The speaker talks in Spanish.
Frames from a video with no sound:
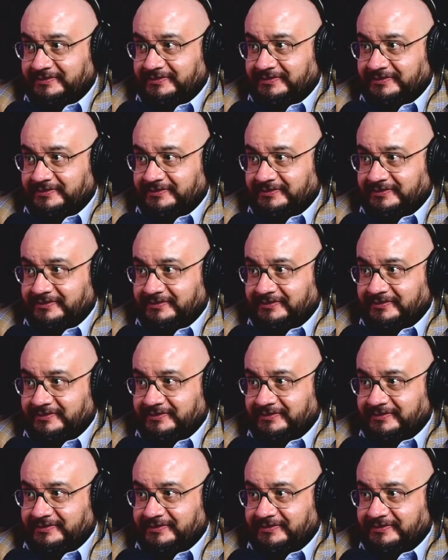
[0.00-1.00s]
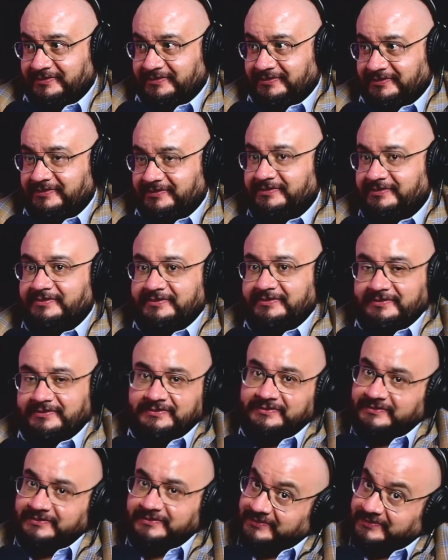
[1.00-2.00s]
Combs.
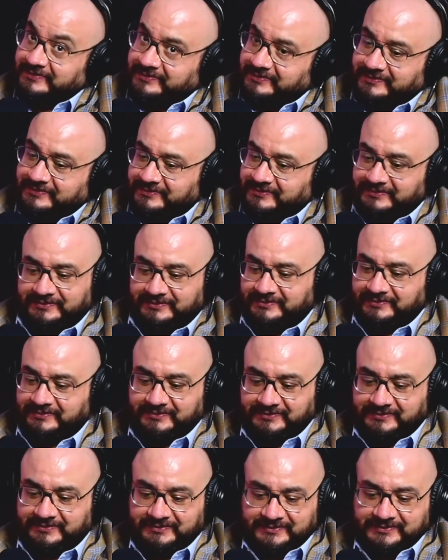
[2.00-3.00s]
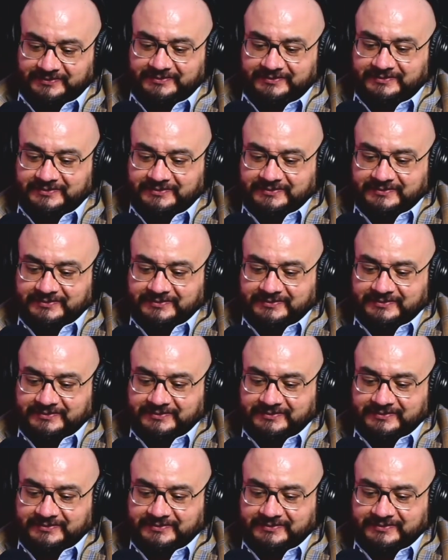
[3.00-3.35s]
Y así van evolucionando sus nombres.